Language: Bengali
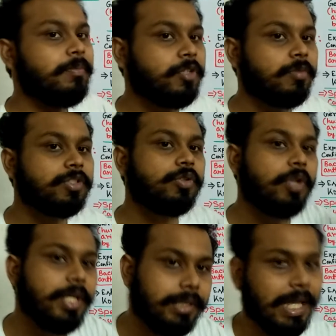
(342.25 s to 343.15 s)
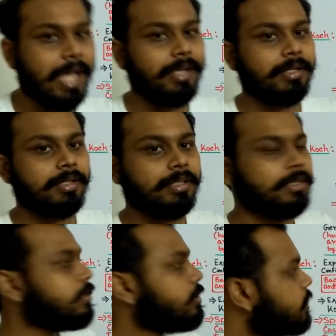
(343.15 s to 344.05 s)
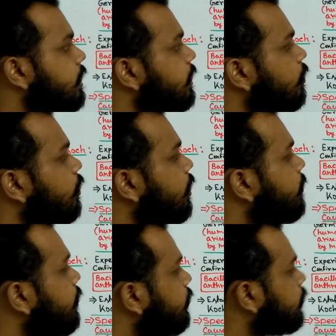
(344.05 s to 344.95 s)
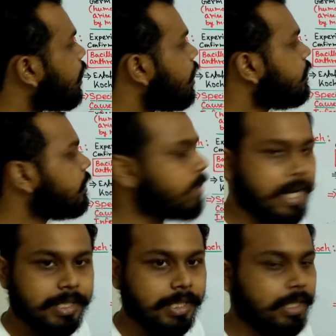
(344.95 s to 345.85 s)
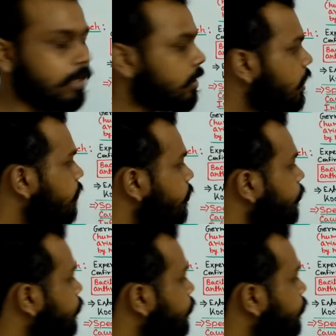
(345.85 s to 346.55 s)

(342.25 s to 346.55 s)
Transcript: সিমটমস গুলোই দেয় সেটা হলো গিয়ে আমার থার্ড ক্রাইটেরিয়া এবং